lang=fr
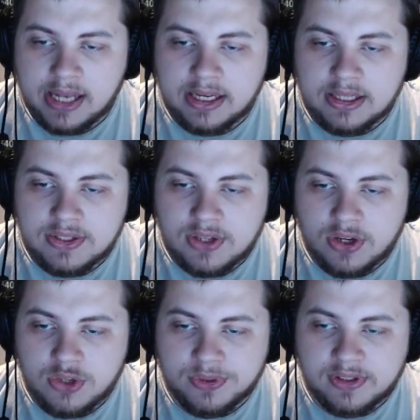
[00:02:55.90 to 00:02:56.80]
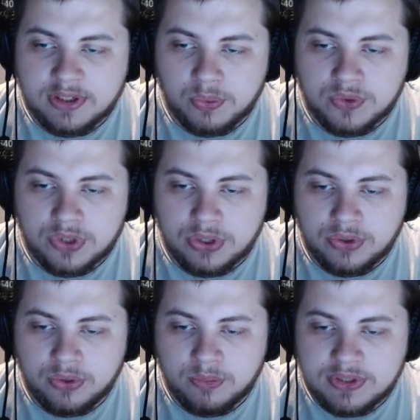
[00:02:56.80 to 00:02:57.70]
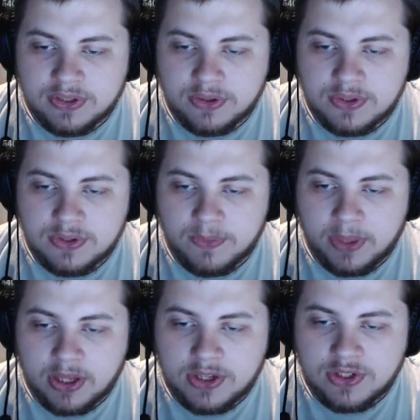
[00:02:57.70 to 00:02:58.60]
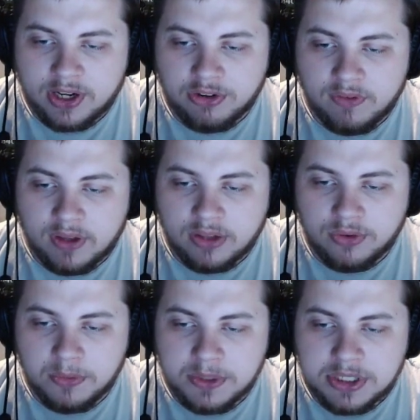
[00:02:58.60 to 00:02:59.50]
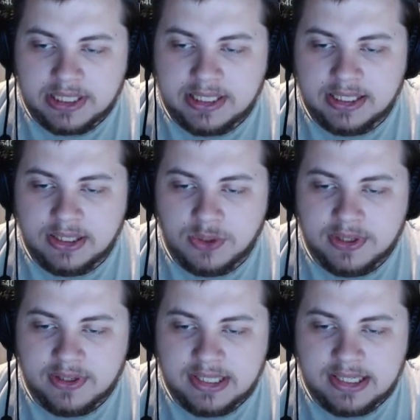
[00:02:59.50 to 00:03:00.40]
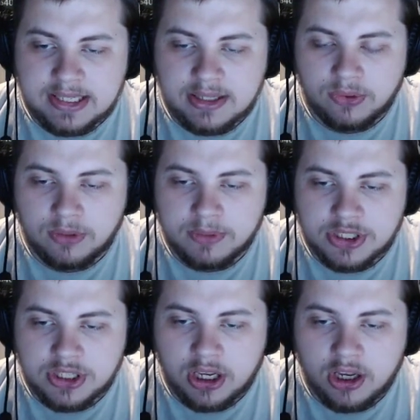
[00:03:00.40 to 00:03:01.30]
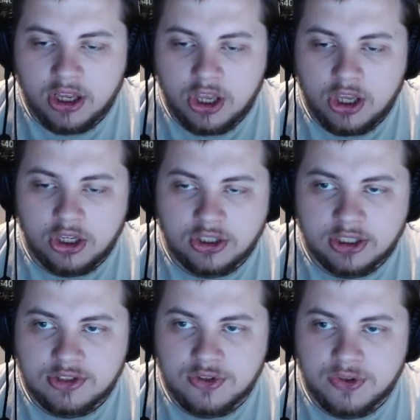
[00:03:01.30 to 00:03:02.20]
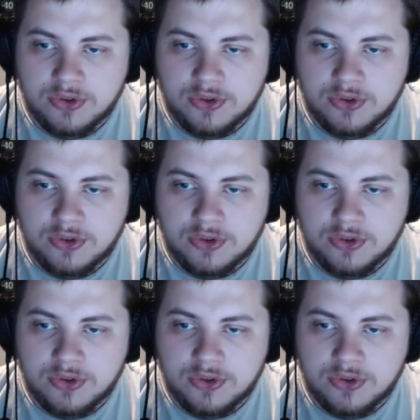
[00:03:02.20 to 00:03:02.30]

171 de puissance, 180 de dommages critiques, 66 de dommages terre et des résistances, on